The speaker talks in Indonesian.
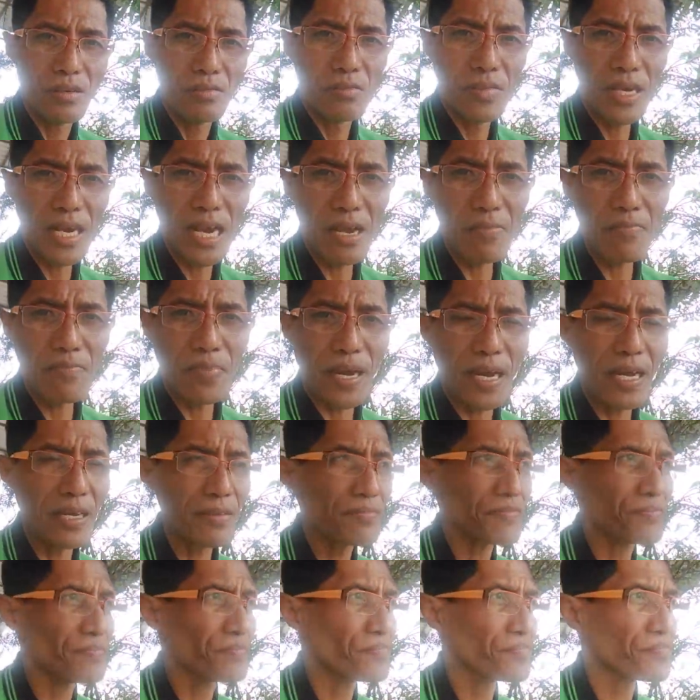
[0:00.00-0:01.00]

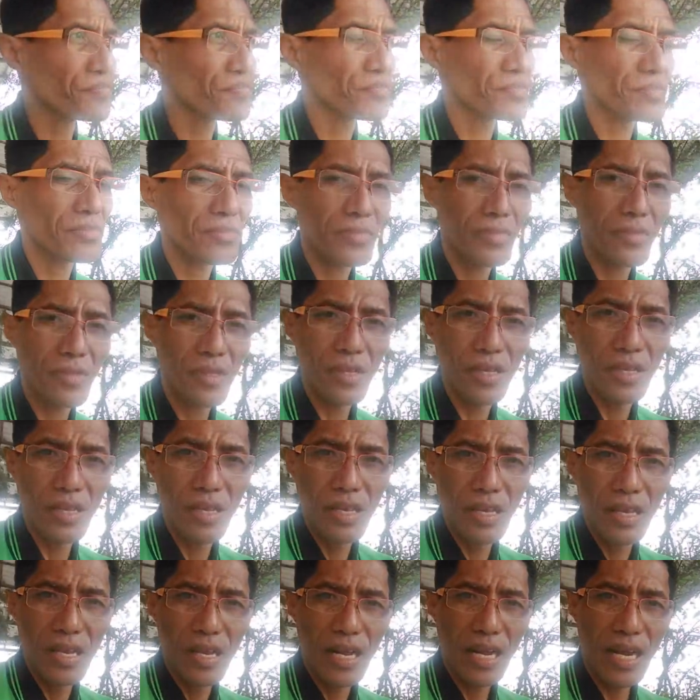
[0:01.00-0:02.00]
Mengapa?
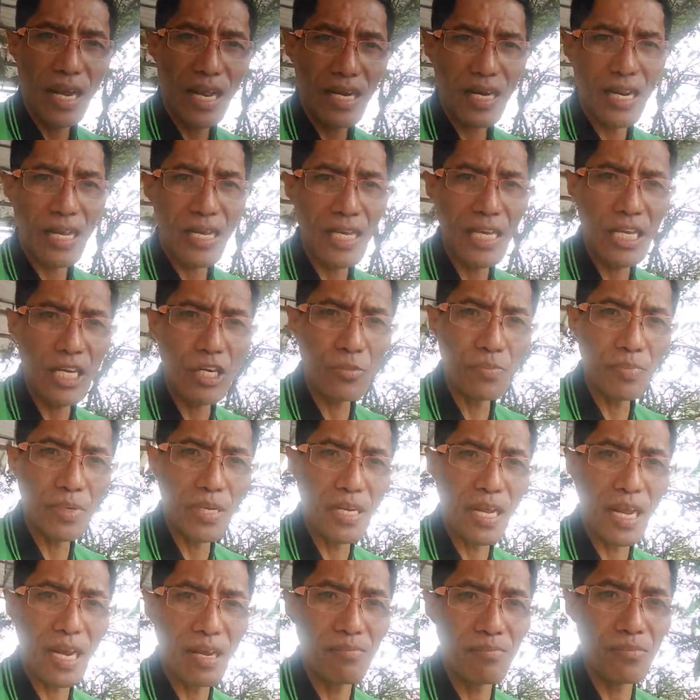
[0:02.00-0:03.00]
Karena hidup
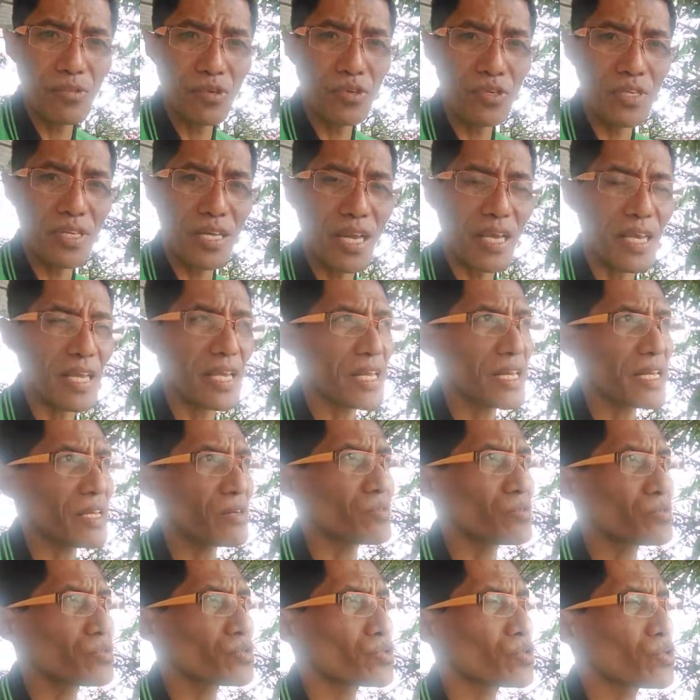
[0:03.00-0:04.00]
di dalam dunia ini
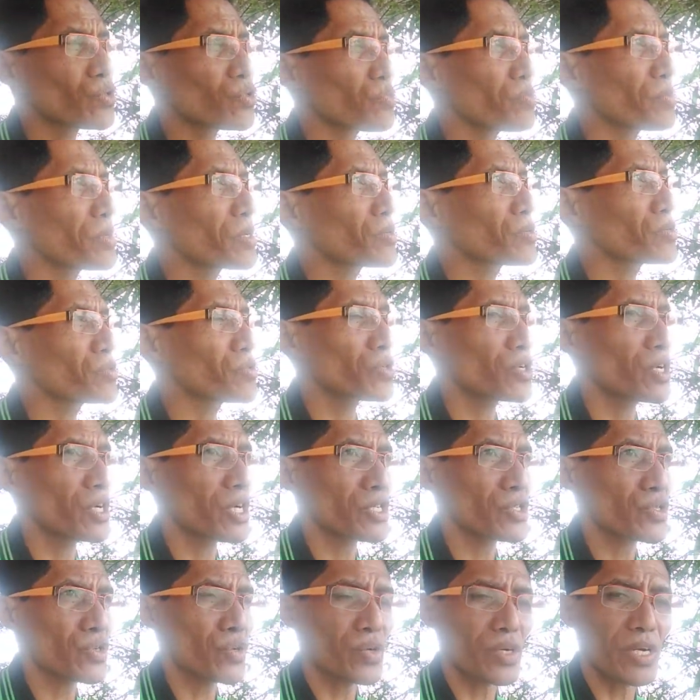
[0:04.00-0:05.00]
untuk menuju
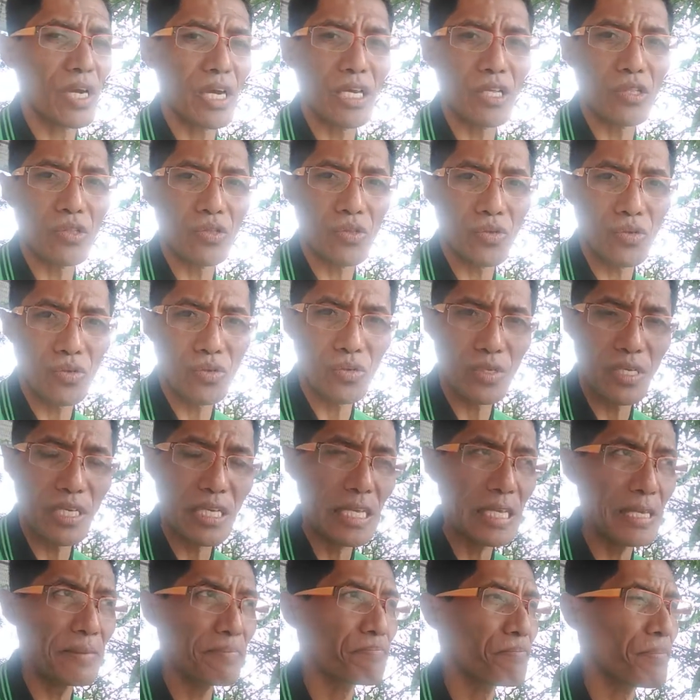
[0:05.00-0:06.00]
ke surga itu
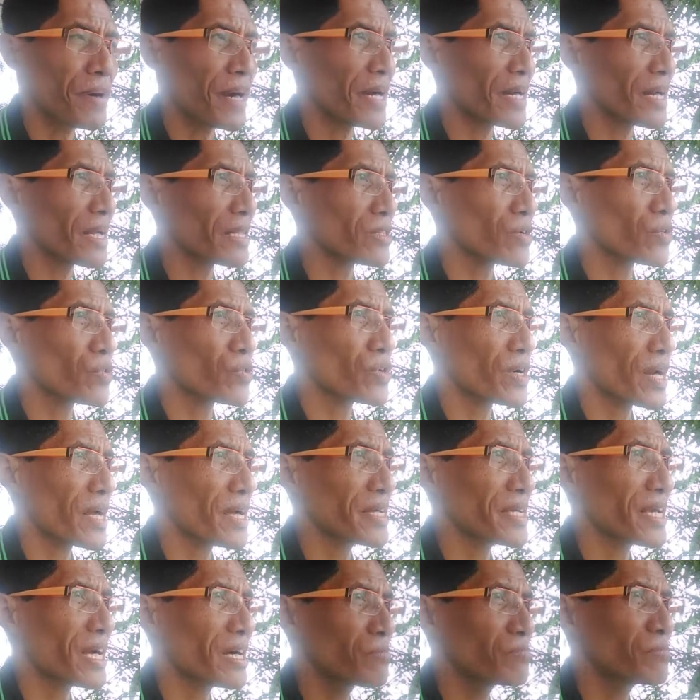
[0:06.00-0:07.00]
ibarat
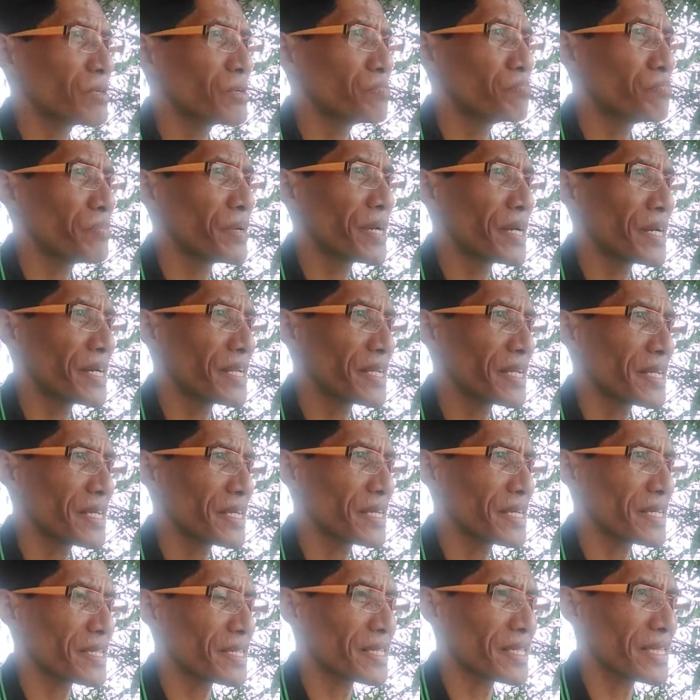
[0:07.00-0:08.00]
orang yang
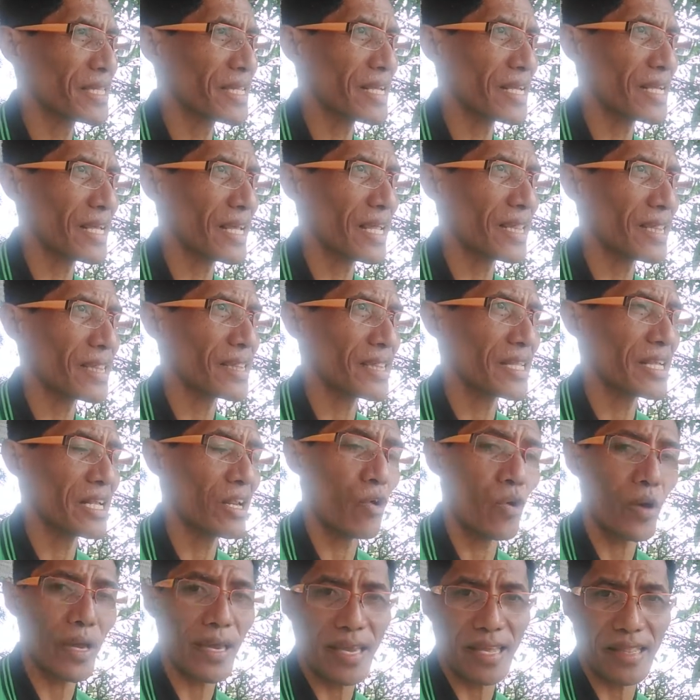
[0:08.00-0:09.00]
membeli tiket di
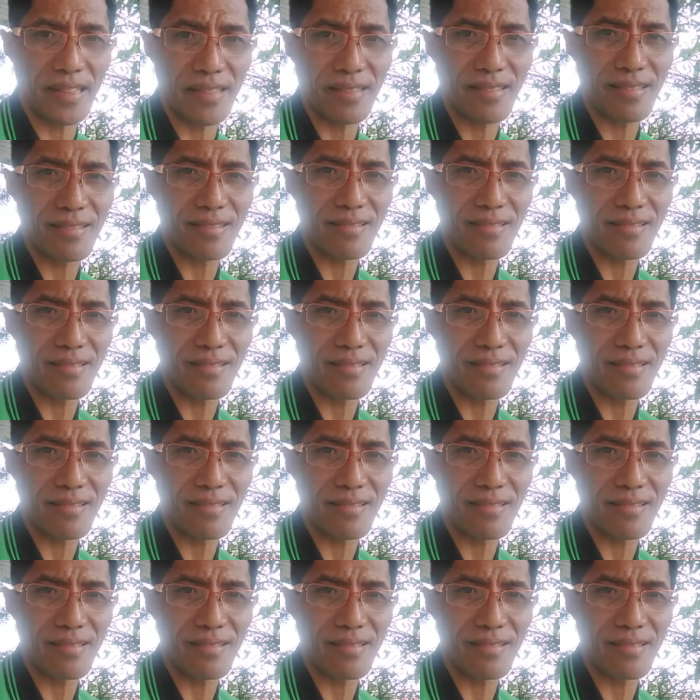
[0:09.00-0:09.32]
loket.